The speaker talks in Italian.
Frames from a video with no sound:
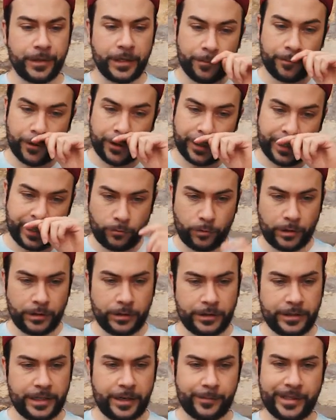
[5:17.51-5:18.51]
Poi quando
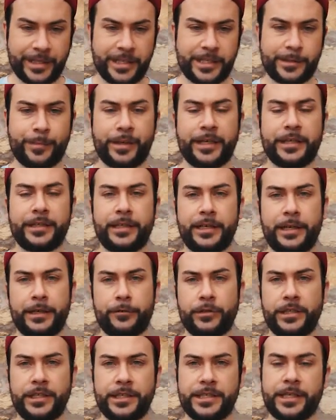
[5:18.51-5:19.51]
andiamo ad espandere e a
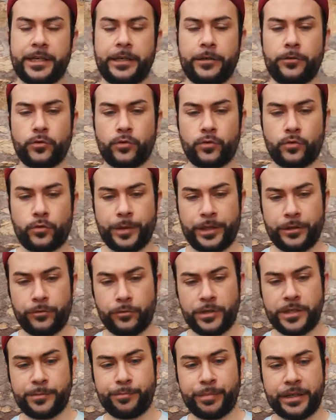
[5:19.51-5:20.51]
utilizzare lo strumento
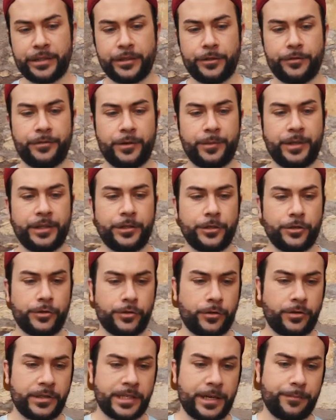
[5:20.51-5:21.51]
espandi ovviamente ci
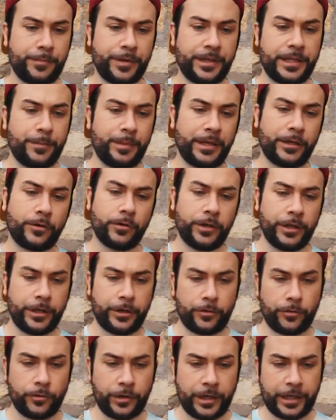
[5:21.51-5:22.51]
sono sempre dei piccoli
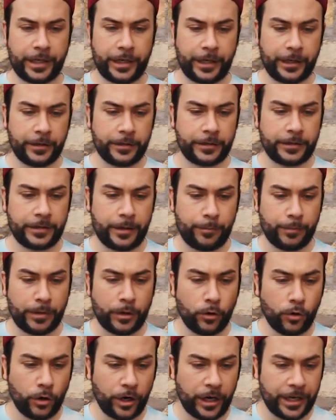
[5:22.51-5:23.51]
errori che andremo a
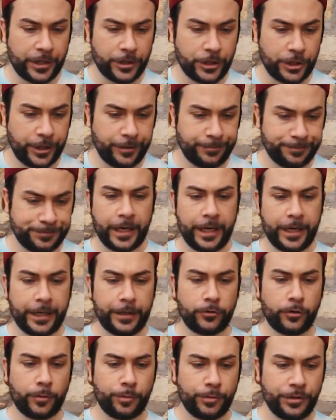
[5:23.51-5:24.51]
correggere e
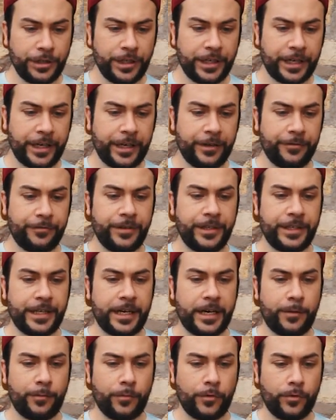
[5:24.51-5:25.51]
dopodiché
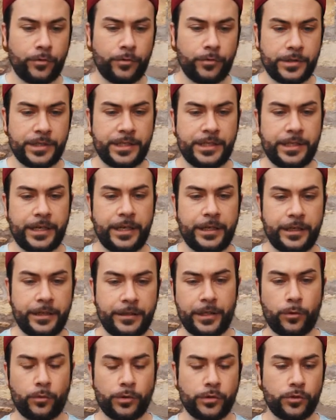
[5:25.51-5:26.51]
vediamo se
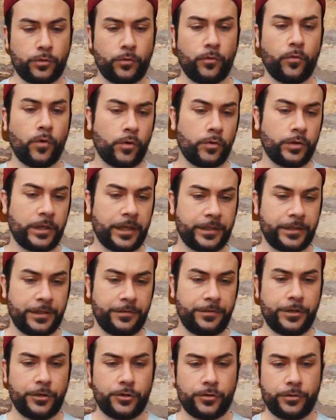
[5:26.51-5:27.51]
questo fuoco
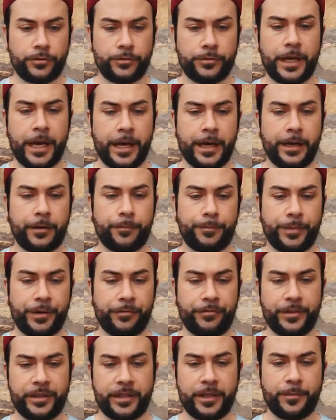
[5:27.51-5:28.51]
d'artificio è
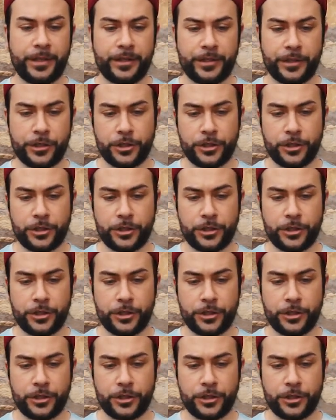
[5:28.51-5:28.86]
perfettamente